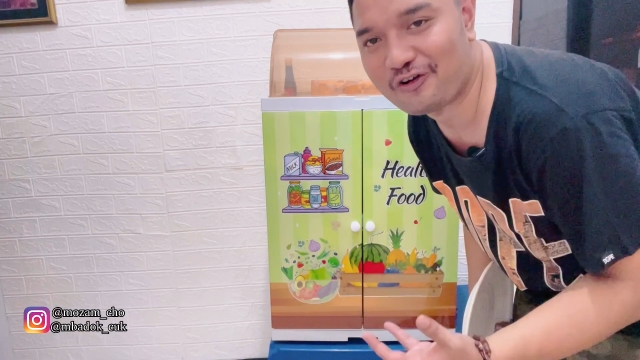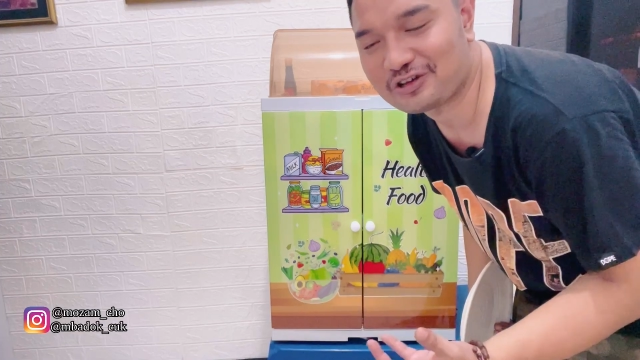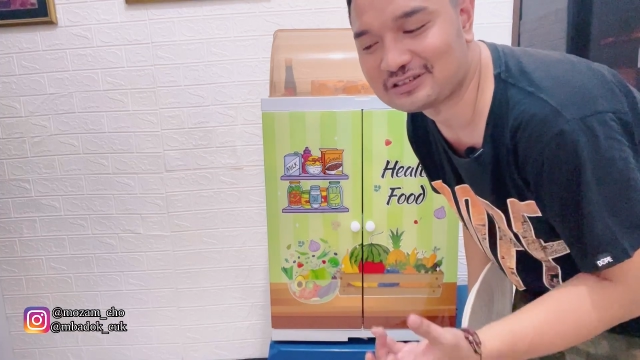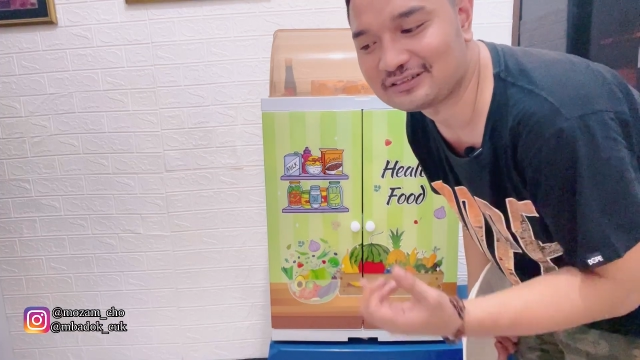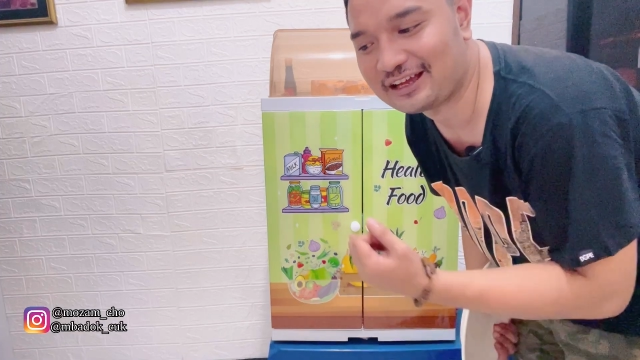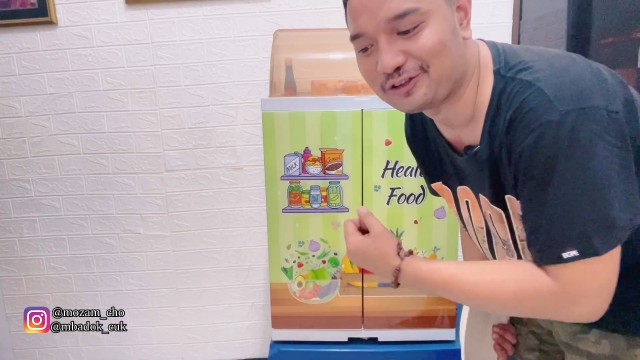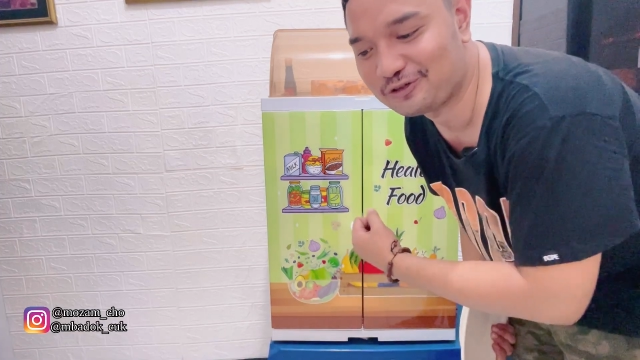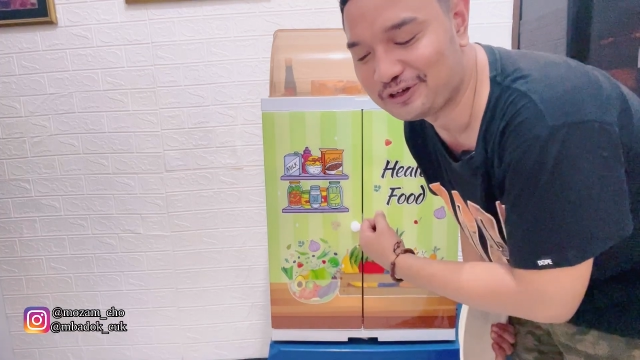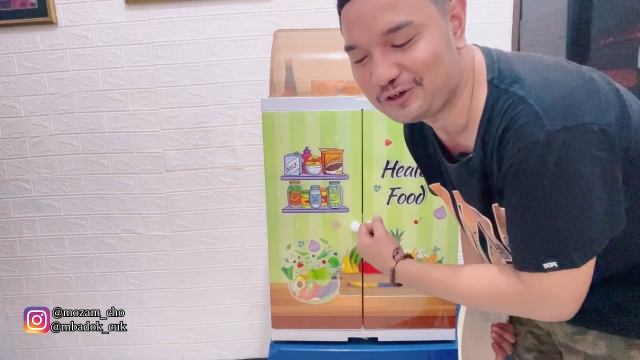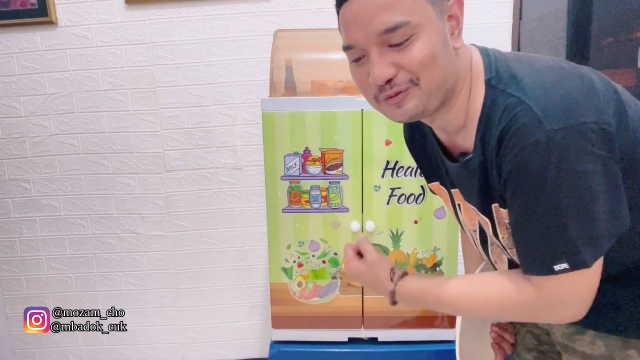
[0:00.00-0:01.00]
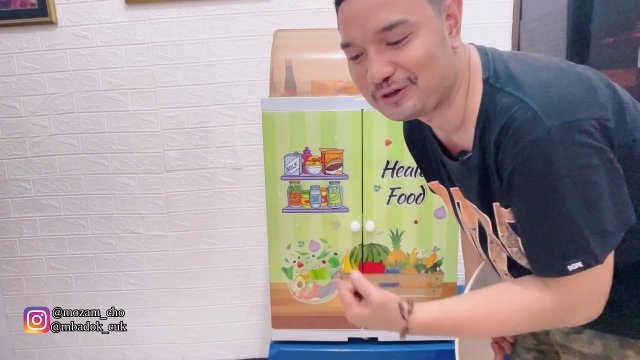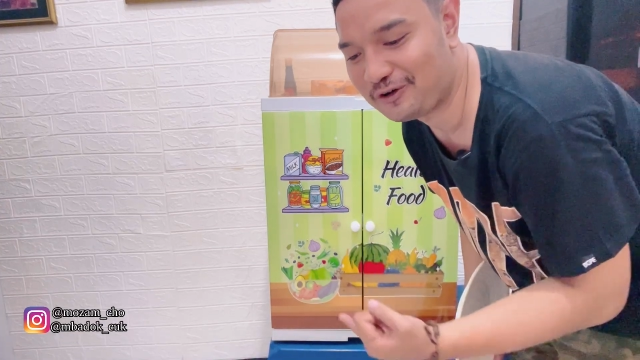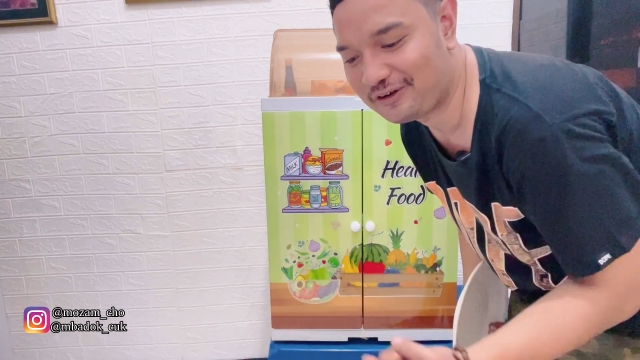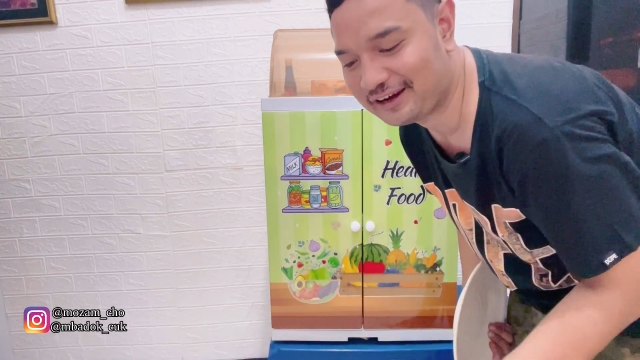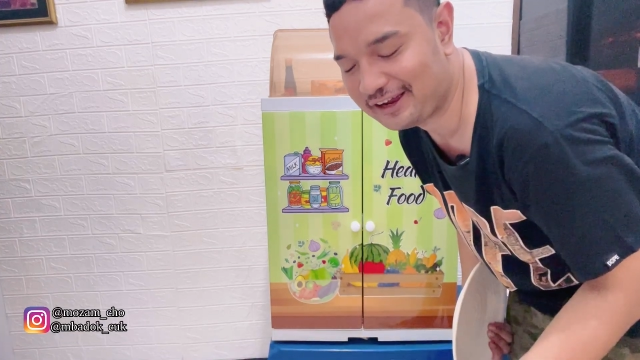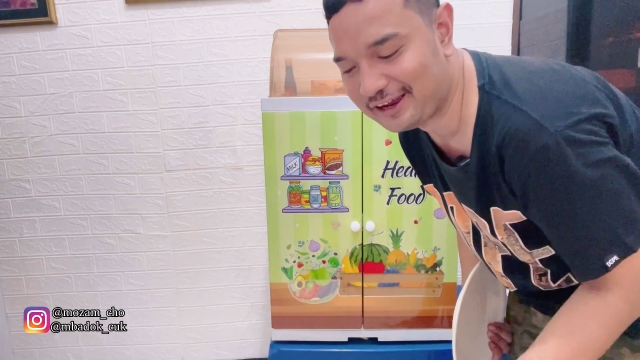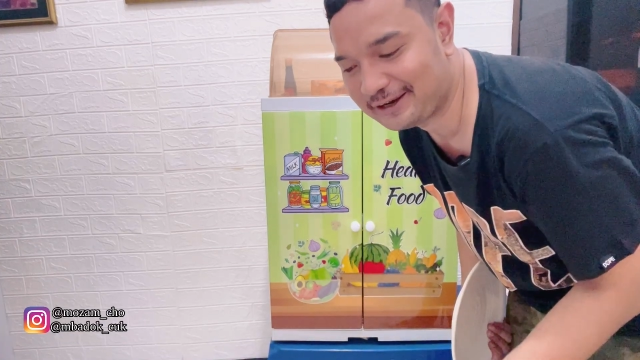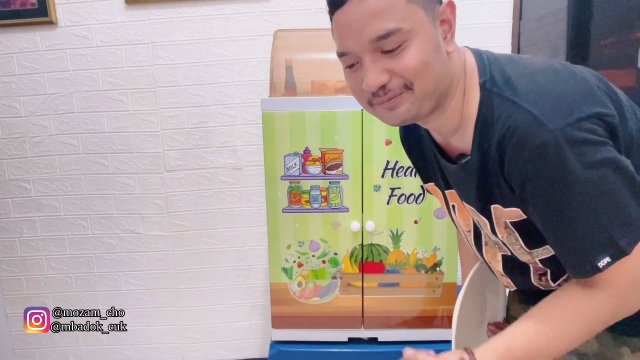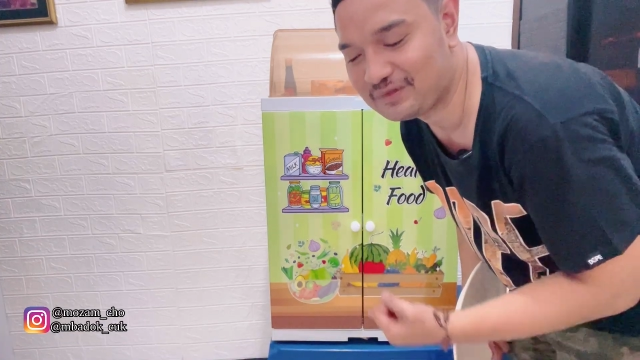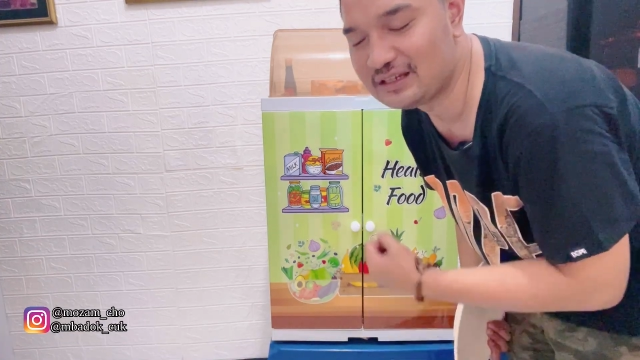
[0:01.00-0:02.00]
kos, entah itu indomie
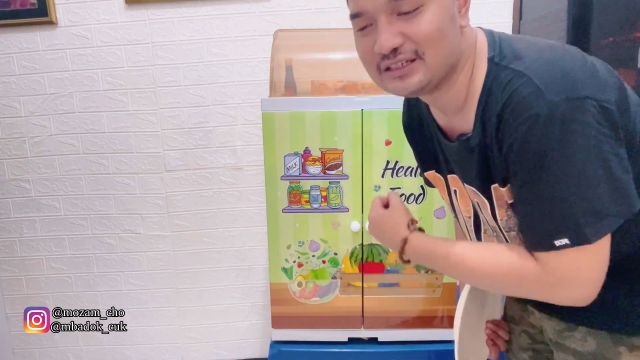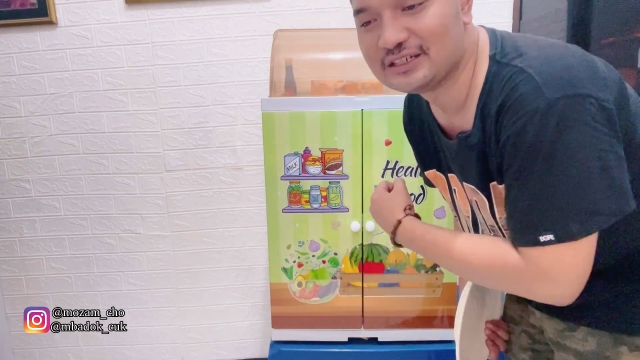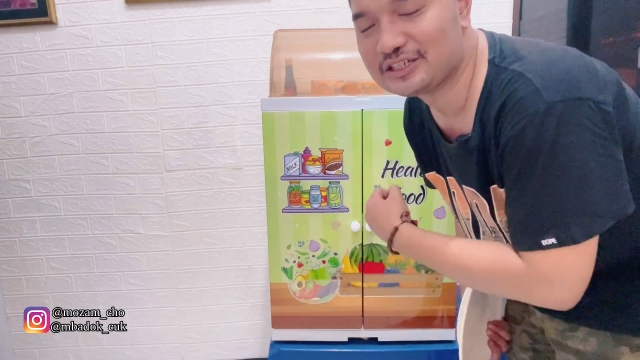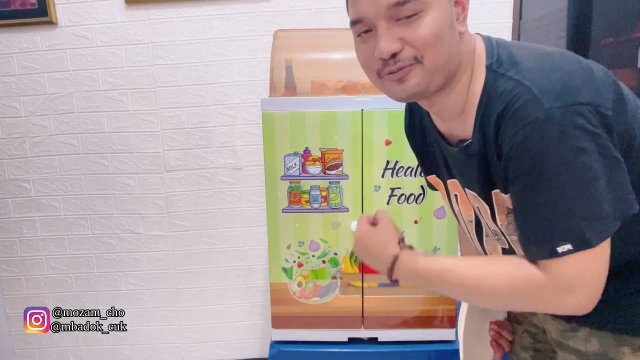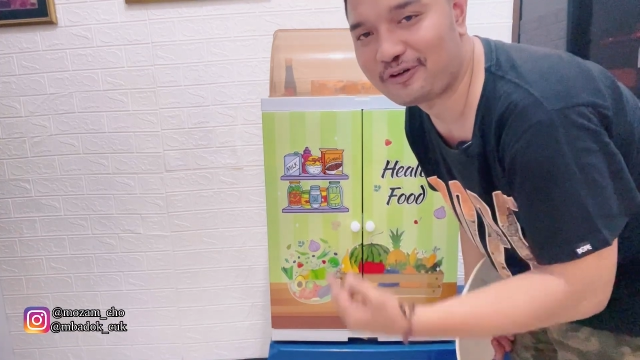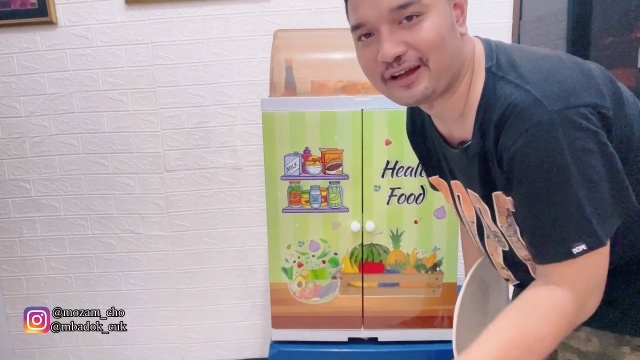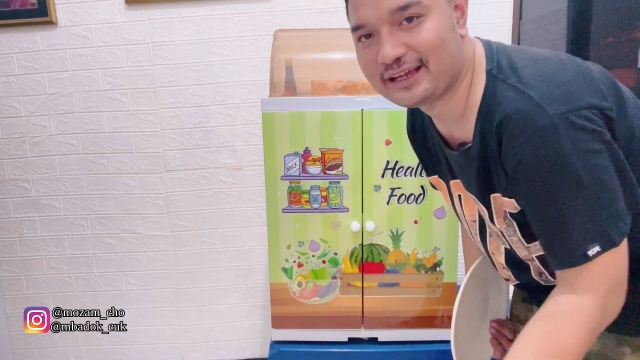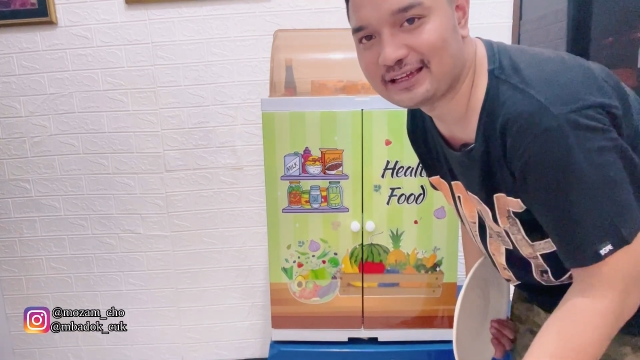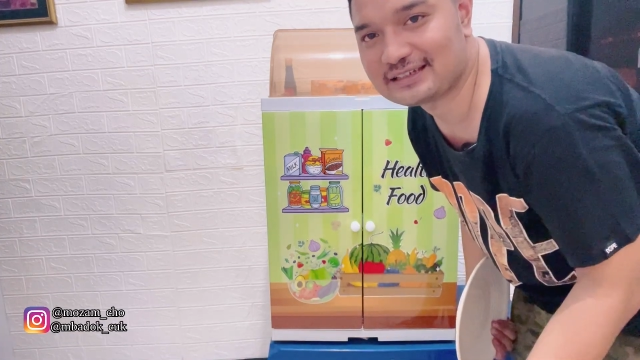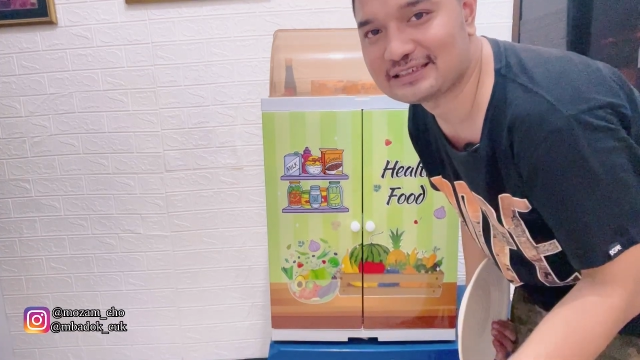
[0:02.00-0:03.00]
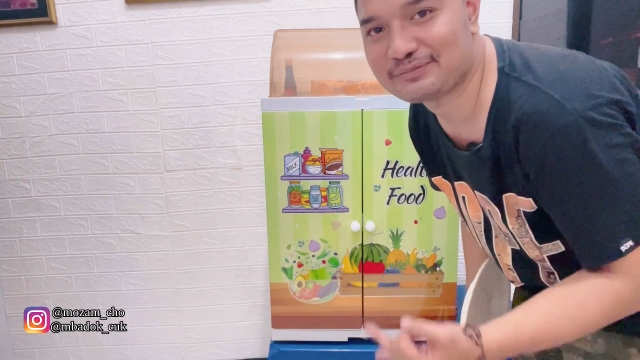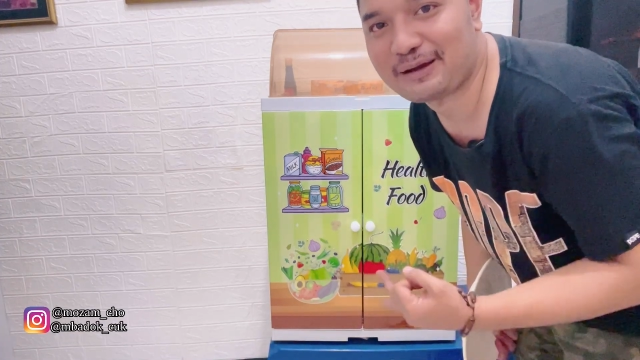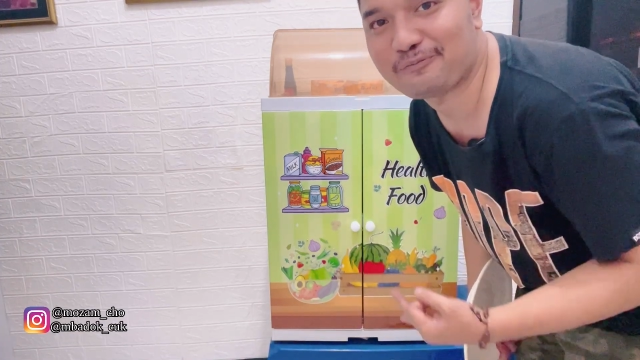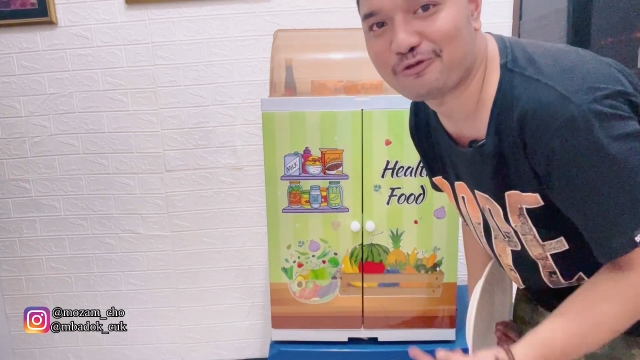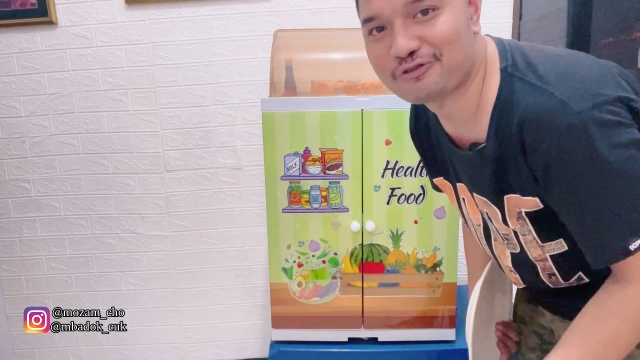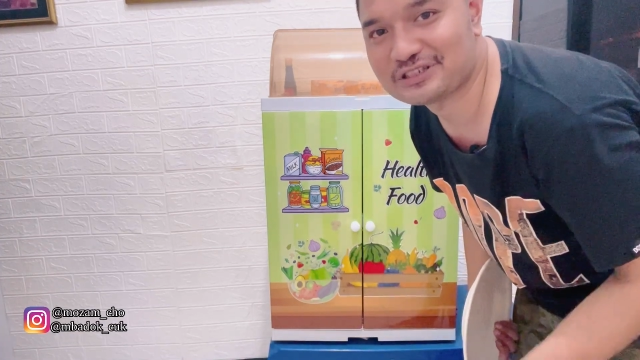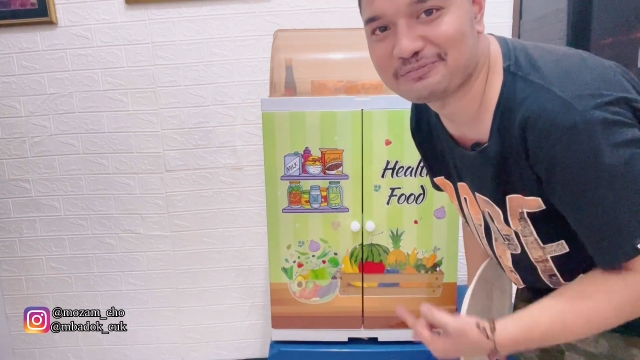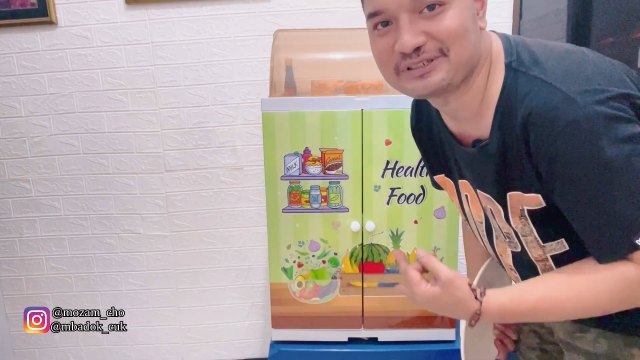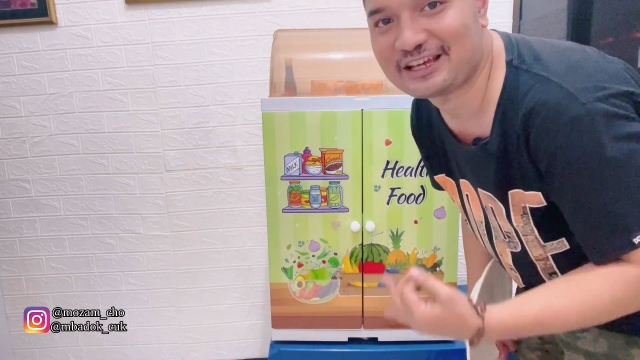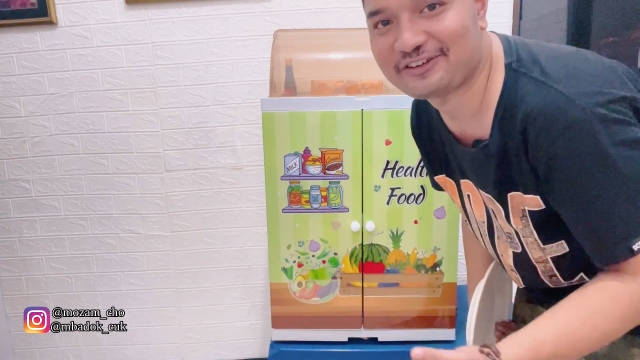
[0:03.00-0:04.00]
goreng. Pokoknya semampuku
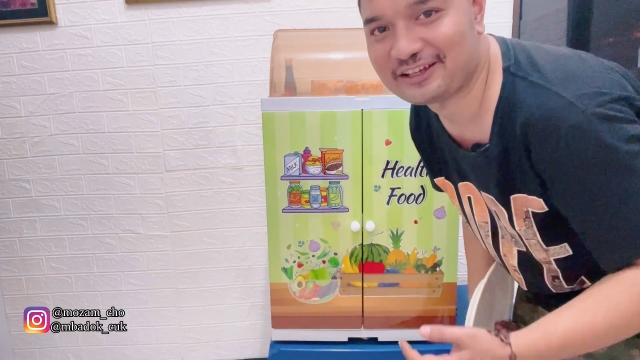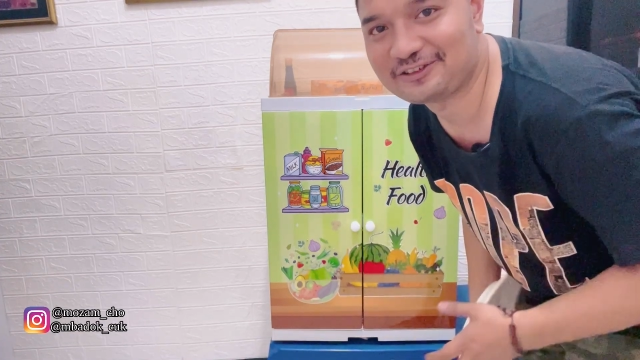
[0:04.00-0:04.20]
sebisaku ya